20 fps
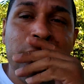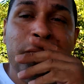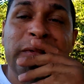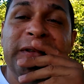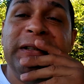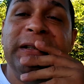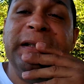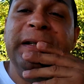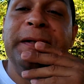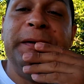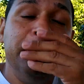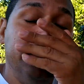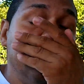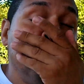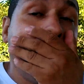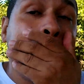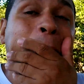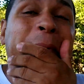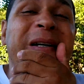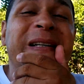sim,
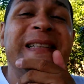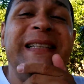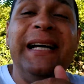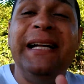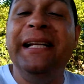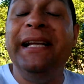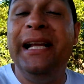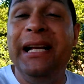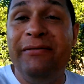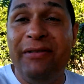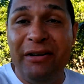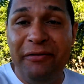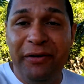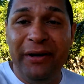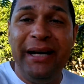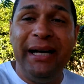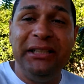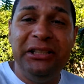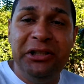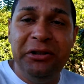o passarinho ele vai
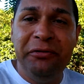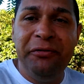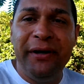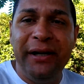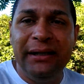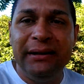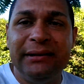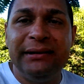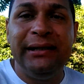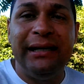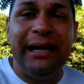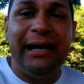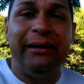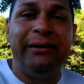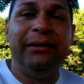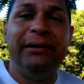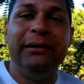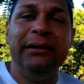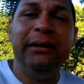ficar diferenciado.